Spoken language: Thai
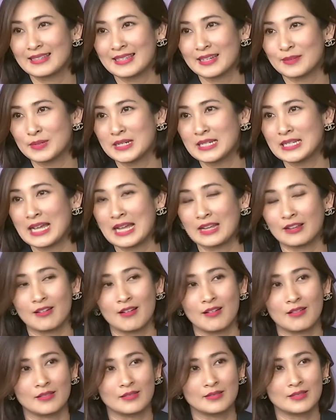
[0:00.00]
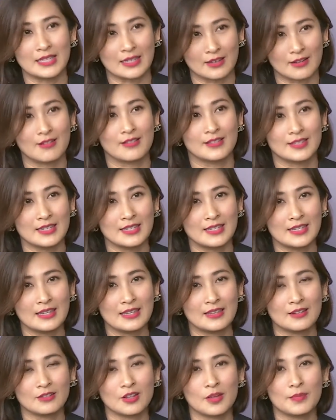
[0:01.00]
จากพื้นฐานของเทคโนโลยี
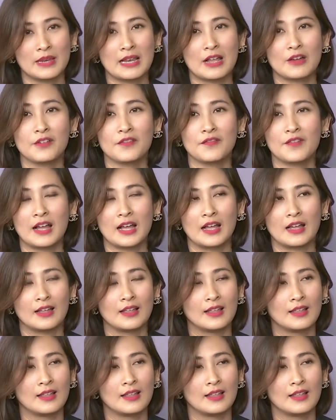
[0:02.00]
ที่น้องท็อปได้เล่าให้ฟัง